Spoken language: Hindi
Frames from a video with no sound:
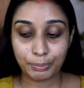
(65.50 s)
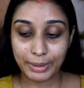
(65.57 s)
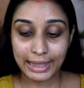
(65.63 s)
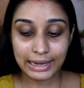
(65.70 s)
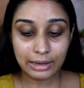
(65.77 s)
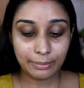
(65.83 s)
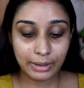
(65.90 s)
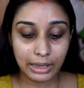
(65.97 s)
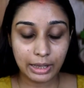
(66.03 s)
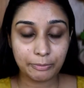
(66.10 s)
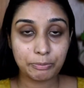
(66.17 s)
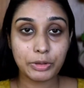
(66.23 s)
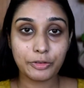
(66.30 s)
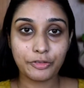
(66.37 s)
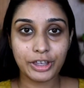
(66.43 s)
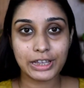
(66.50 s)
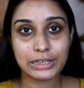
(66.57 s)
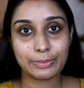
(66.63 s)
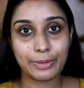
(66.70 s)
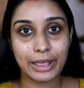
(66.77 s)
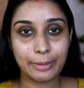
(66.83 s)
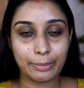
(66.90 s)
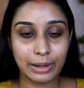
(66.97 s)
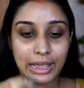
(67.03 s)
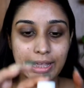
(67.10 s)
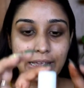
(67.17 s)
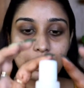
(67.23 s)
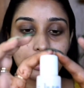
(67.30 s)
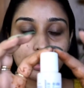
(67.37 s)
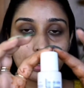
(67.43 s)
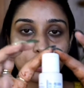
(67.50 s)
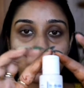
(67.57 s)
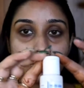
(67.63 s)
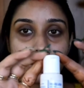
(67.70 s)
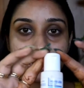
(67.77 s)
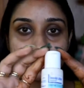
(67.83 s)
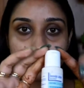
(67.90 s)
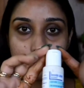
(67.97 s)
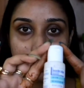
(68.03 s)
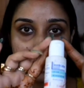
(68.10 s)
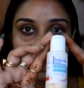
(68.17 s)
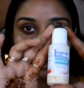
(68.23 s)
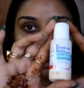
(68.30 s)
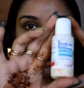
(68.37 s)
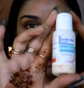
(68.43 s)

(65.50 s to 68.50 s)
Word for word: पहले मैं अपने फेस पे अप्लाई कर रही हूँ डेसोनाइट